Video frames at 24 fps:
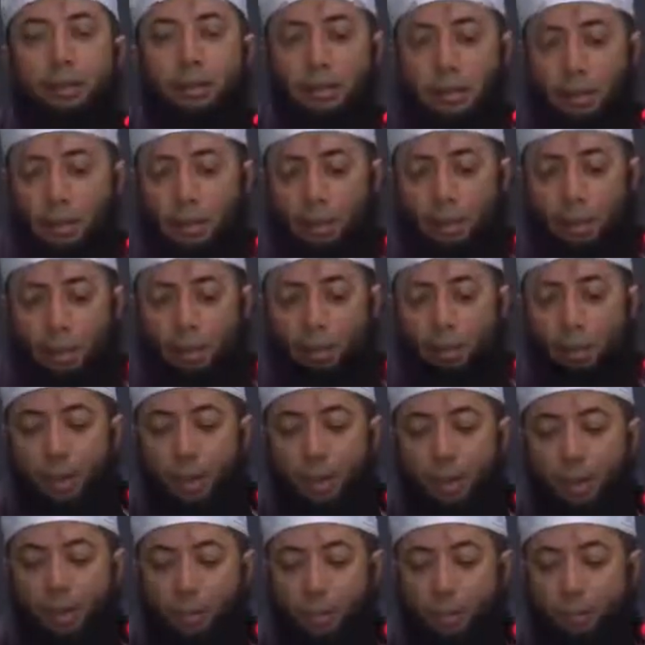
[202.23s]
Di sini Syekh Abu
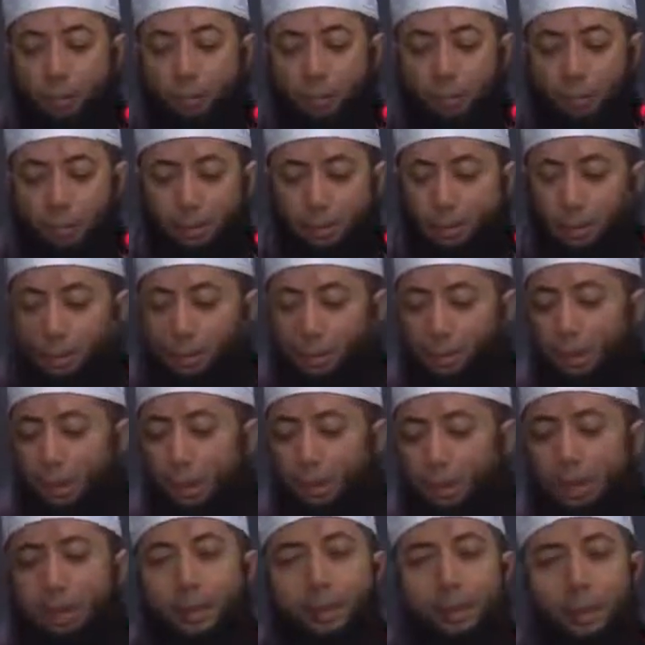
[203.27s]
Bakar rahimahullah
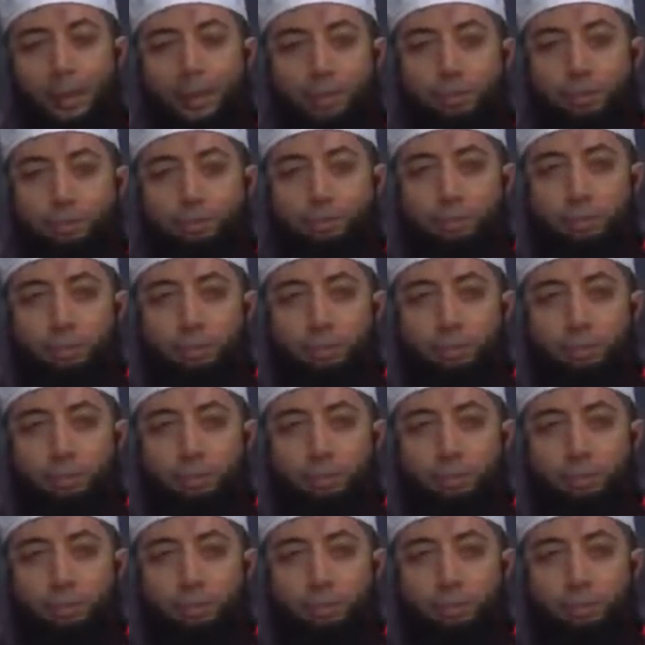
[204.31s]
mengatakan